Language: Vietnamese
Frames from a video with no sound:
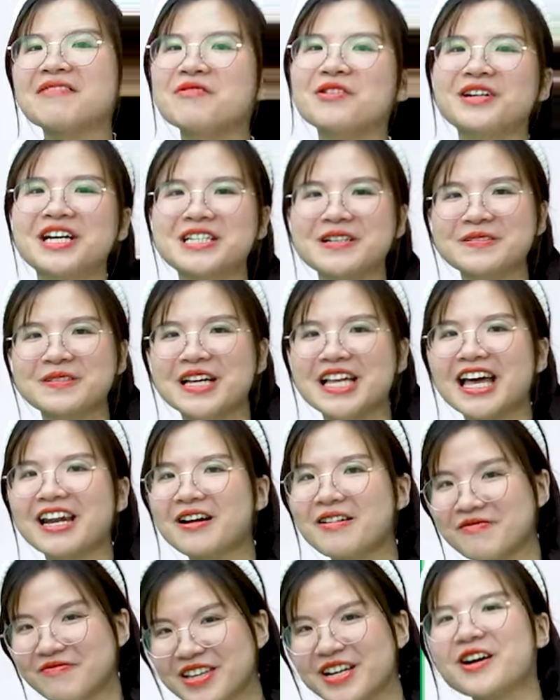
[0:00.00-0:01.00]
tên môn đấy trong tiếng Nhật
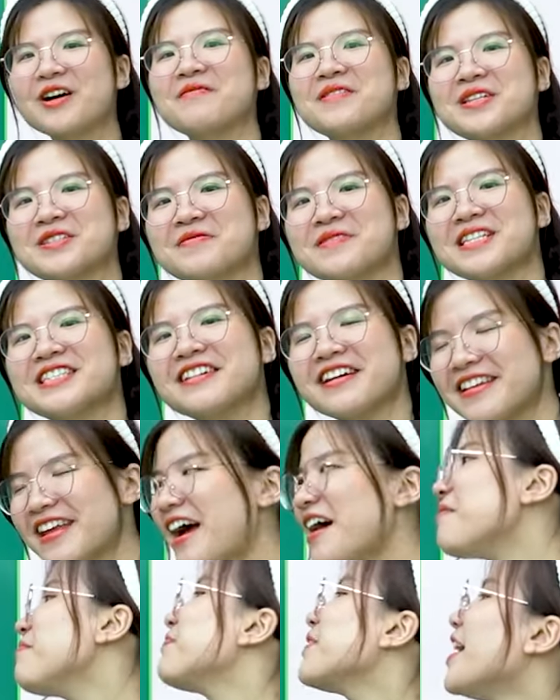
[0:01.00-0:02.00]
không? Nhớ comment xuống bên dưới
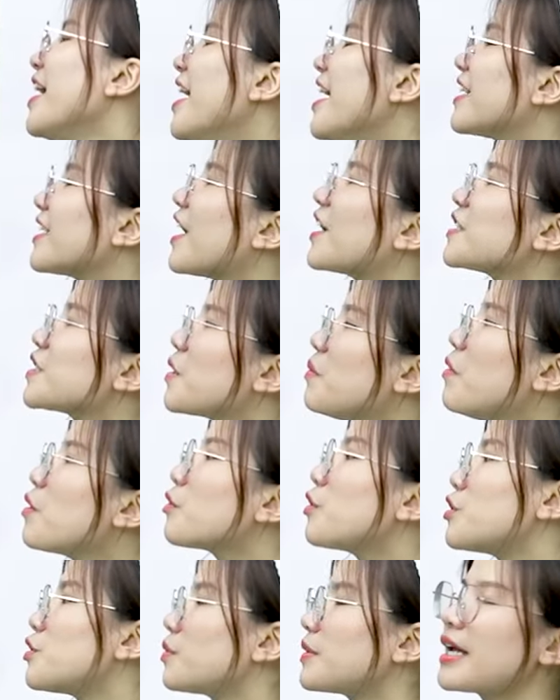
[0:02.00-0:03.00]
nhá. Còn số 1
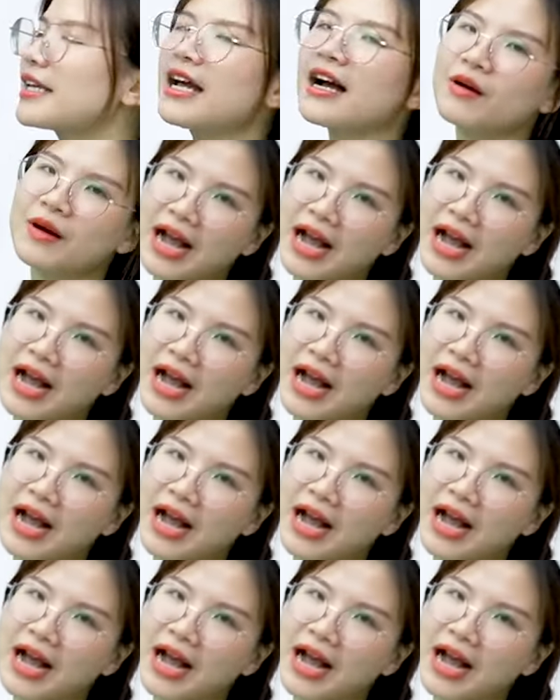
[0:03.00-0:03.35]
của chúng ta nhắc